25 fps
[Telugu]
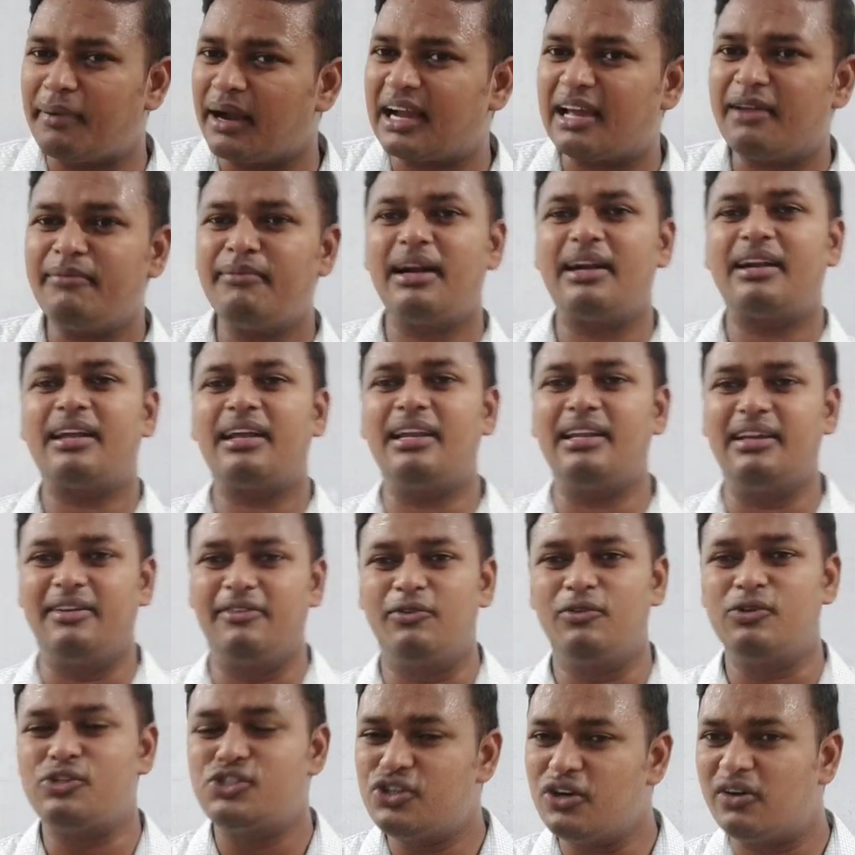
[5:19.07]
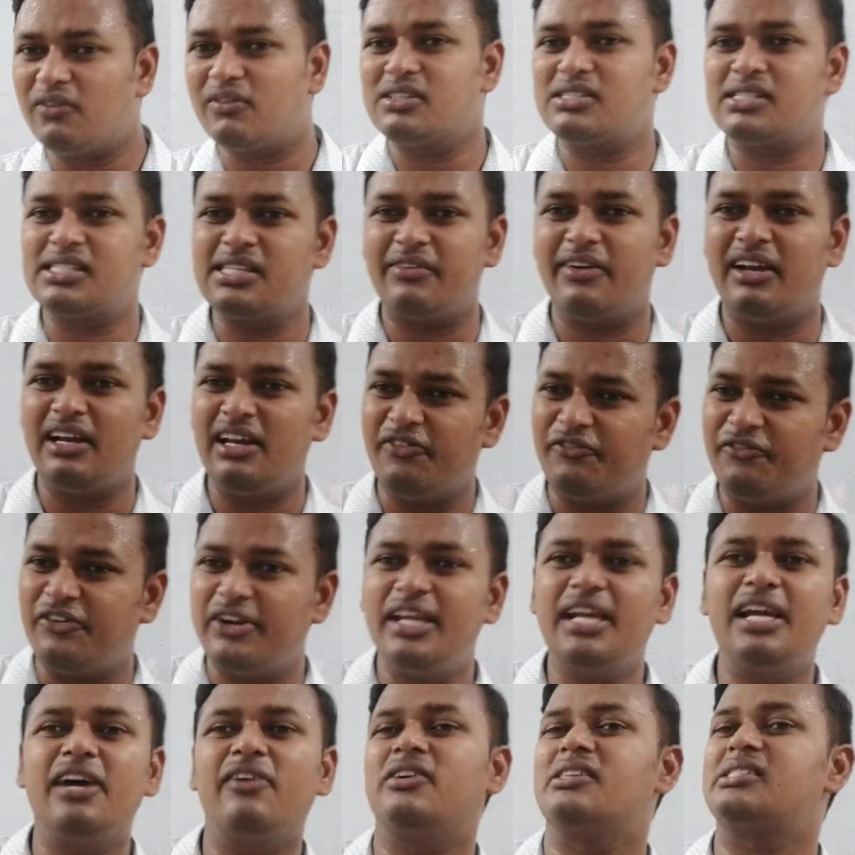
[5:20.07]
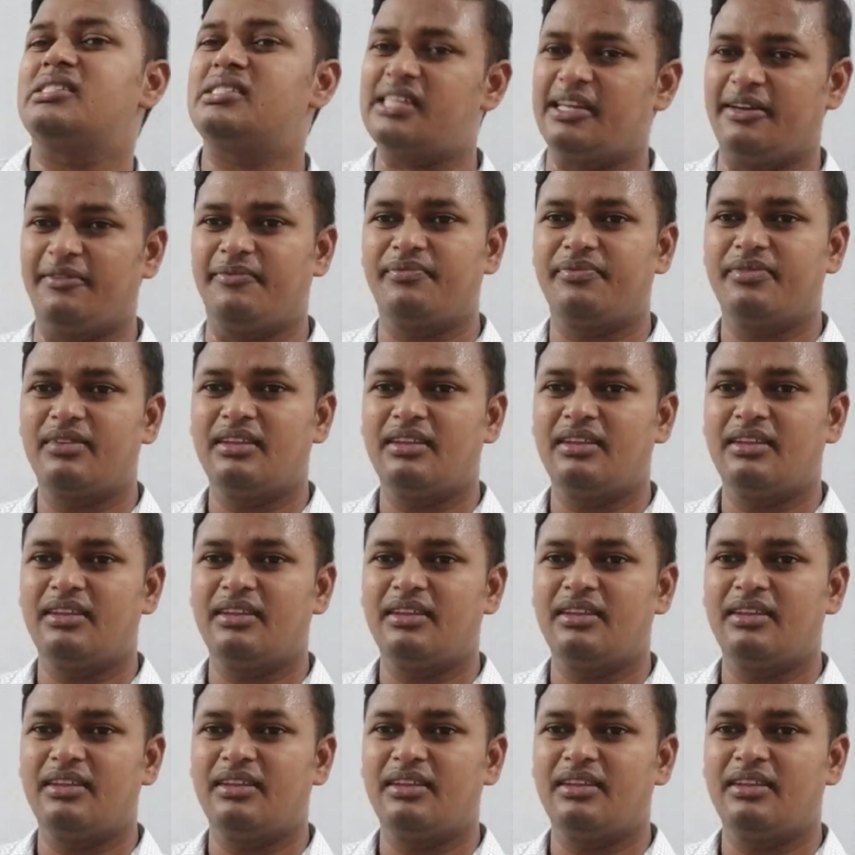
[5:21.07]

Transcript: పక్కన పెట్టాలి ఉద్యోగం వస్తే ఇవన్నీ ఫ్రీగా వస్తాయి